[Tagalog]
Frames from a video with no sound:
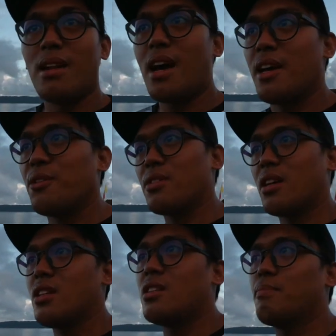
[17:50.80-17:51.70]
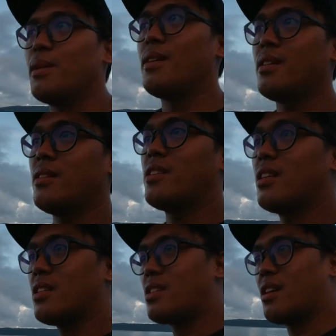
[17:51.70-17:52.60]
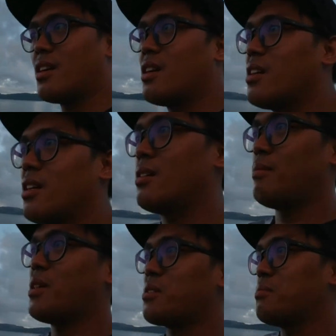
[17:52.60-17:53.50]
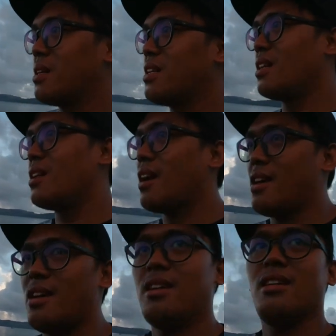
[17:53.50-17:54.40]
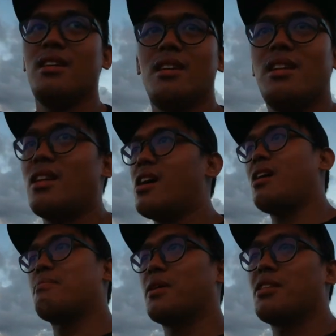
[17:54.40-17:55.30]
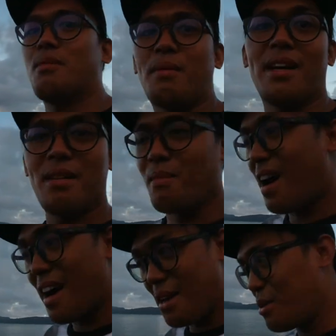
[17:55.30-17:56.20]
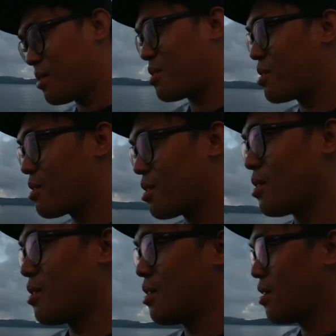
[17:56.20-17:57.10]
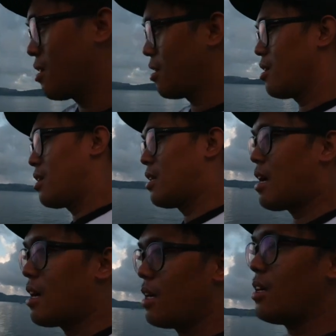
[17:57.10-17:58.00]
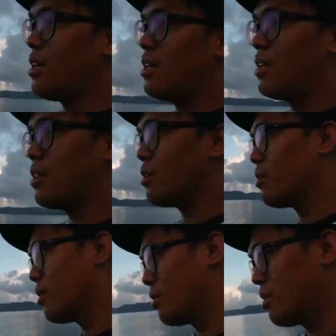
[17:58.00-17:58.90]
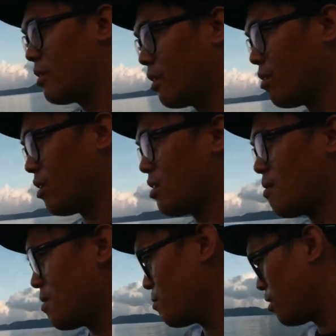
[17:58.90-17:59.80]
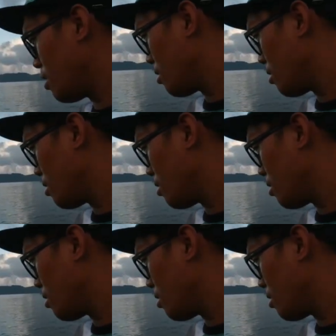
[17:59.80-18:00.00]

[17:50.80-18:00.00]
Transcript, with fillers: malayo sa isipin dyan sa Metro Manila nakakapag-isip ka ng maayos dahil ito itong kasama mo